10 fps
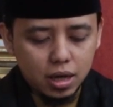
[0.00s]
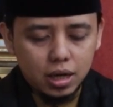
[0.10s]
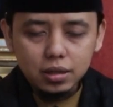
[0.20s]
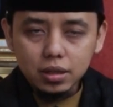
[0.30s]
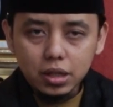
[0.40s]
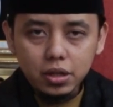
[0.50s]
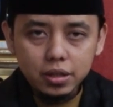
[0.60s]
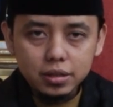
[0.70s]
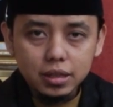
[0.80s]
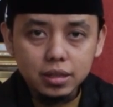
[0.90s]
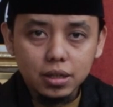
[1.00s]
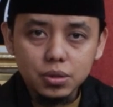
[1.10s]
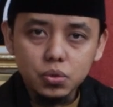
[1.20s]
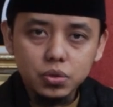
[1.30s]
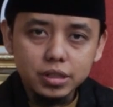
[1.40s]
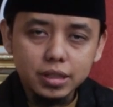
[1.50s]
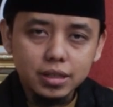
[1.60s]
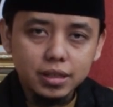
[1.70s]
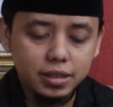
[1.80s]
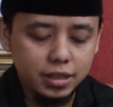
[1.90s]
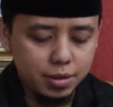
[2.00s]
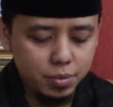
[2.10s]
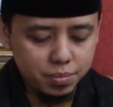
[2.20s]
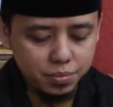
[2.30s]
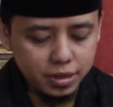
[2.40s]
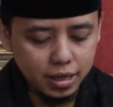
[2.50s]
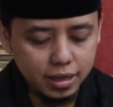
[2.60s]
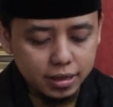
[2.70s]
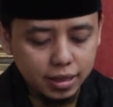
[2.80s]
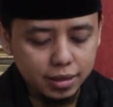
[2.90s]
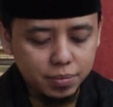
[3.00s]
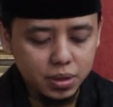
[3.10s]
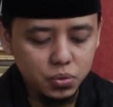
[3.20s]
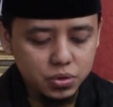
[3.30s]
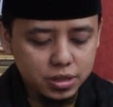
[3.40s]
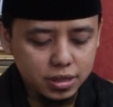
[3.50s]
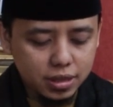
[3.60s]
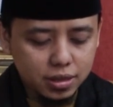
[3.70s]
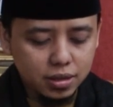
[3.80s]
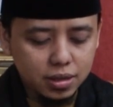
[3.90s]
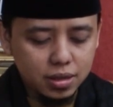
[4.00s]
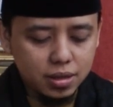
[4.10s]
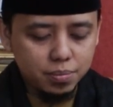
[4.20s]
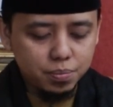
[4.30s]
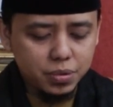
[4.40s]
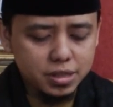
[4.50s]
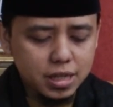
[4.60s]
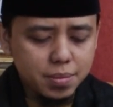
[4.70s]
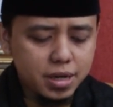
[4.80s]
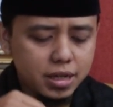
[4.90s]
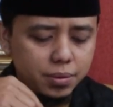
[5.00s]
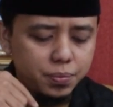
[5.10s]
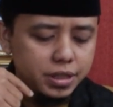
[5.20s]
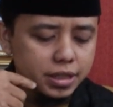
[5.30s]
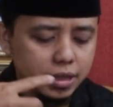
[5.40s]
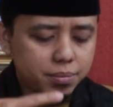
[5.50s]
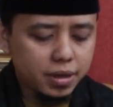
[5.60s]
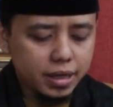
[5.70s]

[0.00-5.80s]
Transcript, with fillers: Allah dan Rasulnya tidak membiarkan manusia bersama dengan pikiran